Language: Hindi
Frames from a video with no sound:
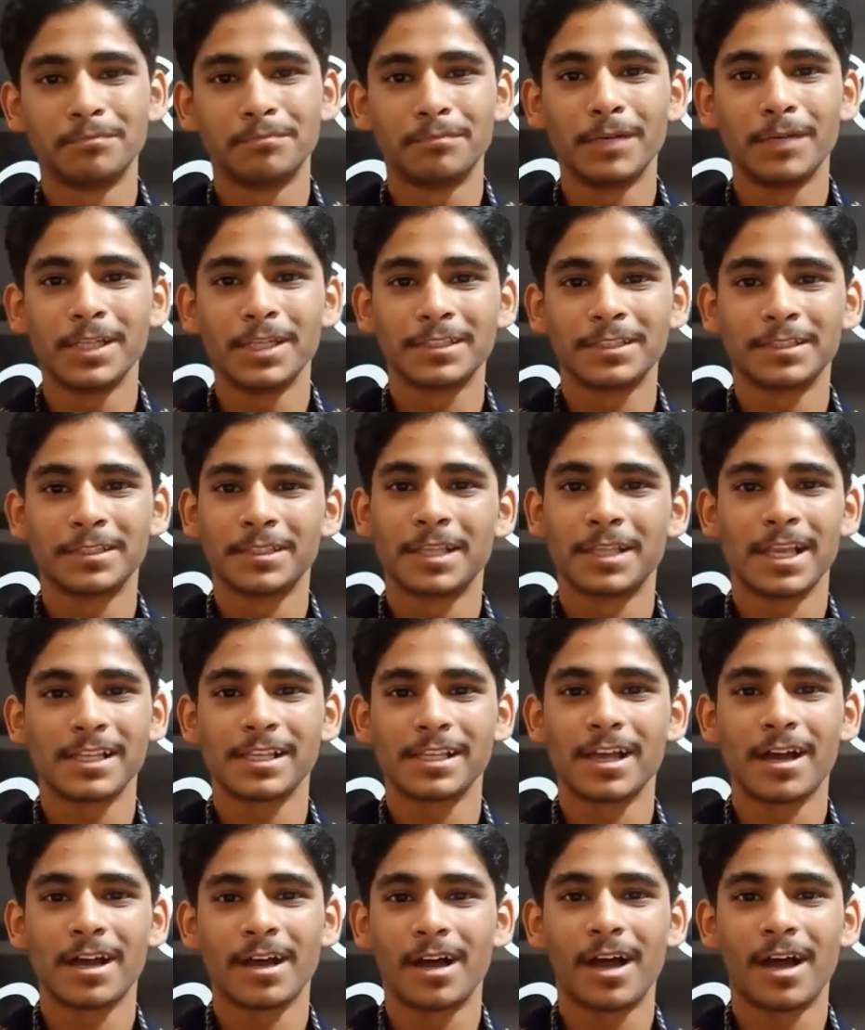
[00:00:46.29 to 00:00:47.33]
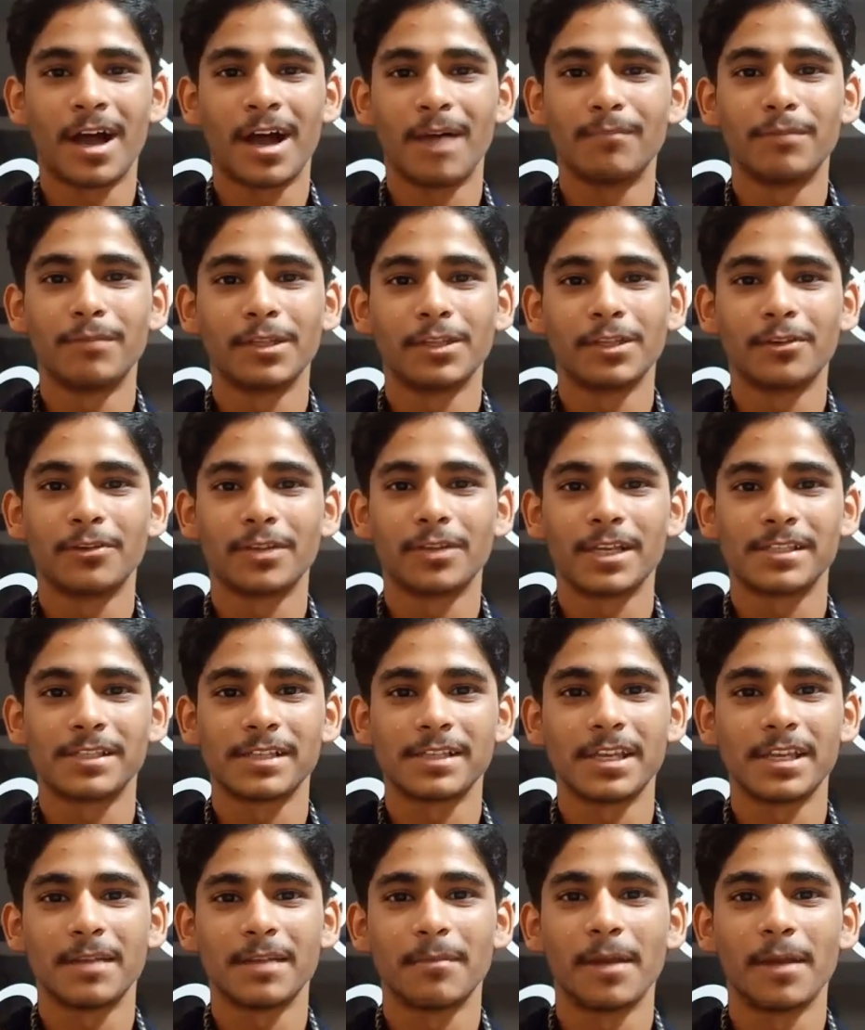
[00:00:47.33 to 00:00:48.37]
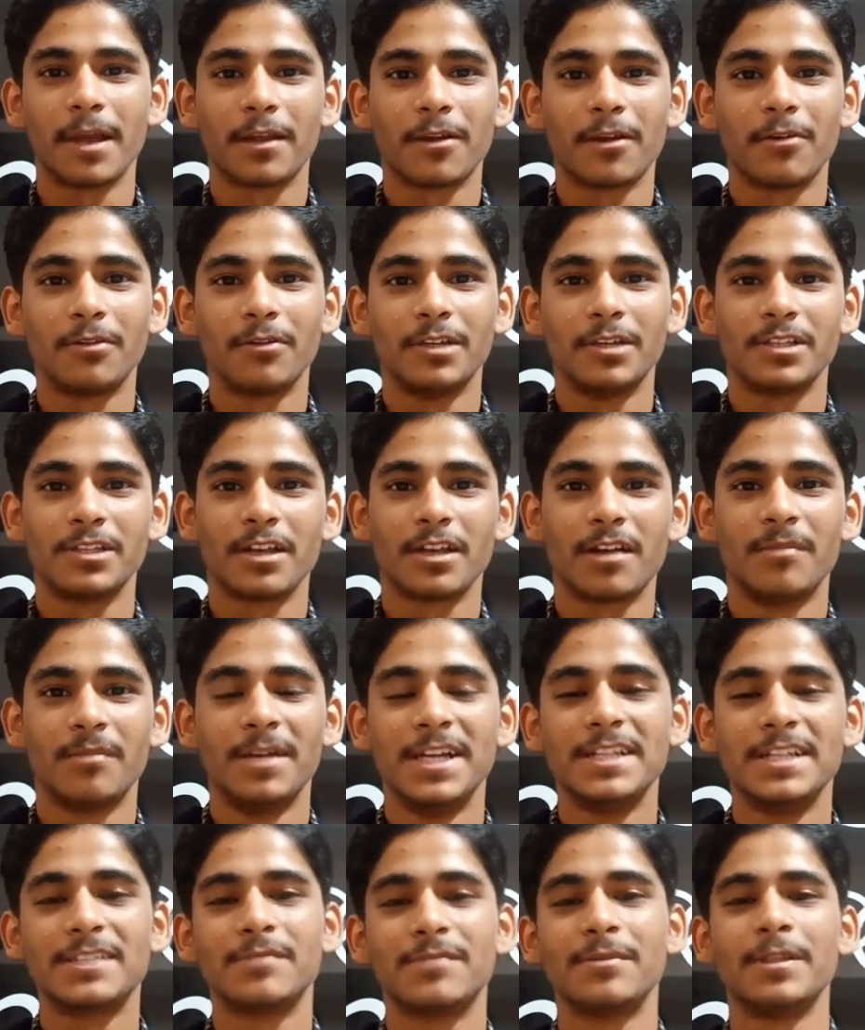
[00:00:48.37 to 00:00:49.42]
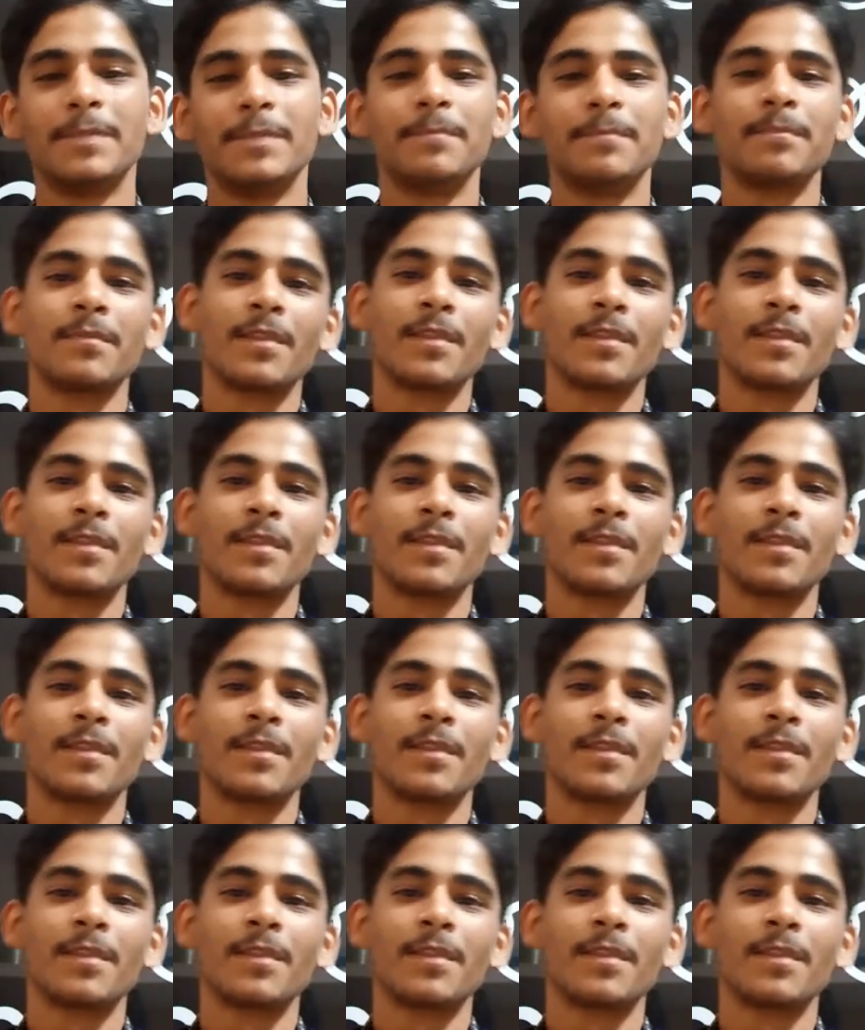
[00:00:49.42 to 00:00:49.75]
बस कैसा आप बताओ कैसा ये बैकग्राउंड नीचे कमेंट्स में